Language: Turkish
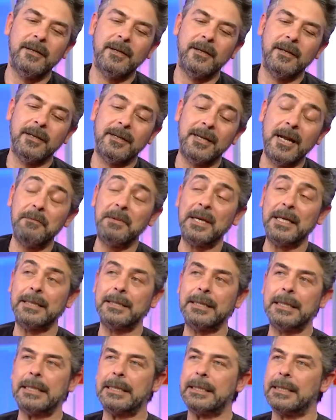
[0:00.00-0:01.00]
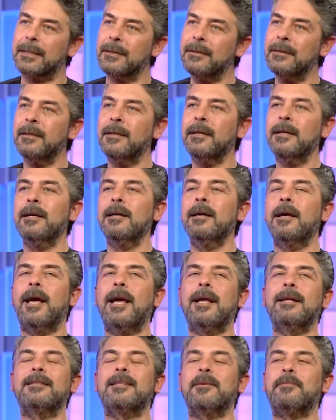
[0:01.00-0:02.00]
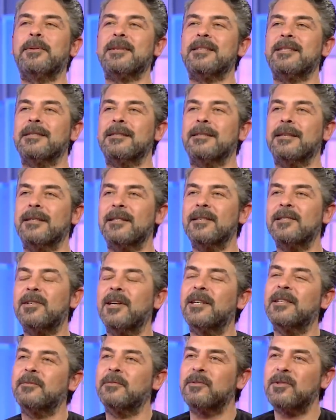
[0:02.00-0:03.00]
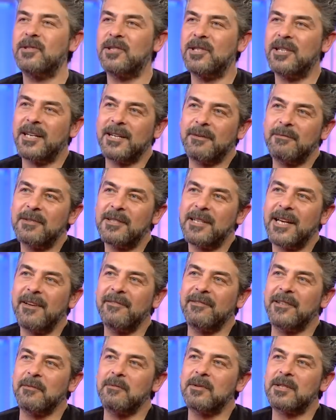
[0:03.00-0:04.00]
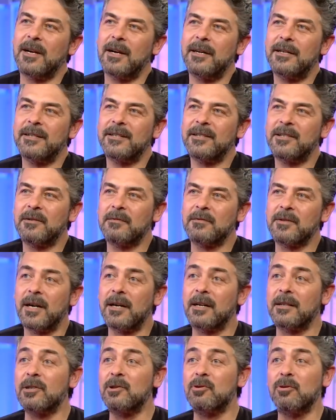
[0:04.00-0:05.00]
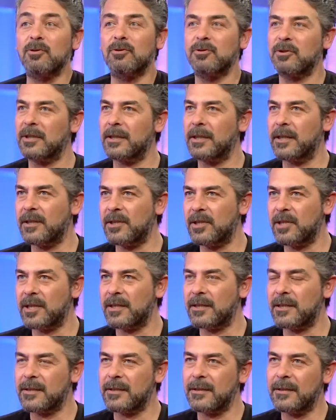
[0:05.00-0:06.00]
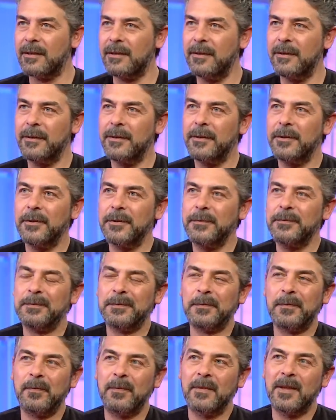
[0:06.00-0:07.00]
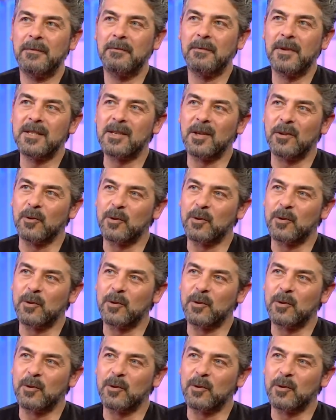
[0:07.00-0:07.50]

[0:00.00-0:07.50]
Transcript: e, İnkılap Yayınları'nın evet. en tepesindeki canımız, ciğerimiz, Çok sevdiğimiz tatlı. arkadaşımız. Arkadaş olduk yılların içerisinde. E tabii masa